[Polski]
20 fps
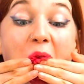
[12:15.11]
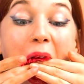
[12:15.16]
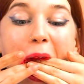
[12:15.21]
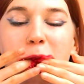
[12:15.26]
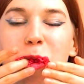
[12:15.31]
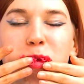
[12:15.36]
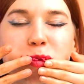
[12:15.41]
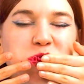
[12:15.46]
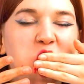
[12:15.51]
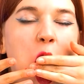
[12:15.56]

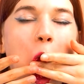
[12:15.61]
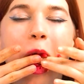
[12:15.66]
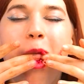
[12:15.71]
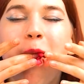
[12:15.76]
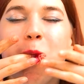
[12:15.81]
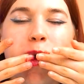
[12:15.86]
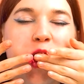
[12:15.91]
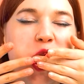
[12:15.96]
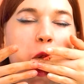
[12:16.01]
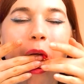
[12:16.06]
Czeka was
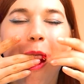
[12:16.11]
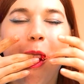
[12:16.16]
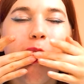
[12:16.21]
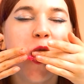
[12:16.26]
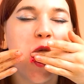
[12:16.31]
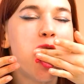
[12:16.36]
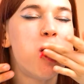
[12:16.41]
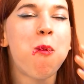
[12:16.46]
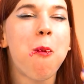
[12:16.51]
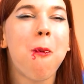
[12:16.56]
największy
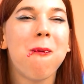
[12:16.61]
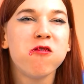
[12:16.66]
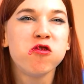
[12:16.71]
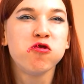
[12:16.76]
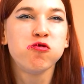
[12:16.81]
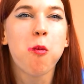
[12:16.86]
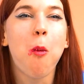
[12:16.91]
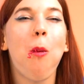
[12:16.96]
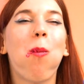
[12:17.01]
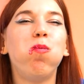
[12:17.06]
balon w
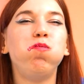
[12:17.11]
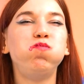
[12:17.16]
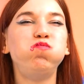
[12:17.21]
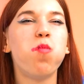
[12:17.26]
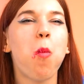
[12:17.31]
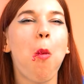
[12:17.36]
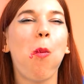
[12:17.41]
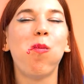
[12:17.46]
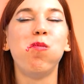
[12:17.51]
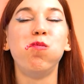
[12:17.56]
waszym
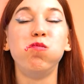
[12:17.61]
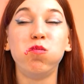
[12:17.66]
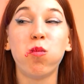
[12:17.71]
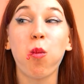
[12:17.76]
życiu.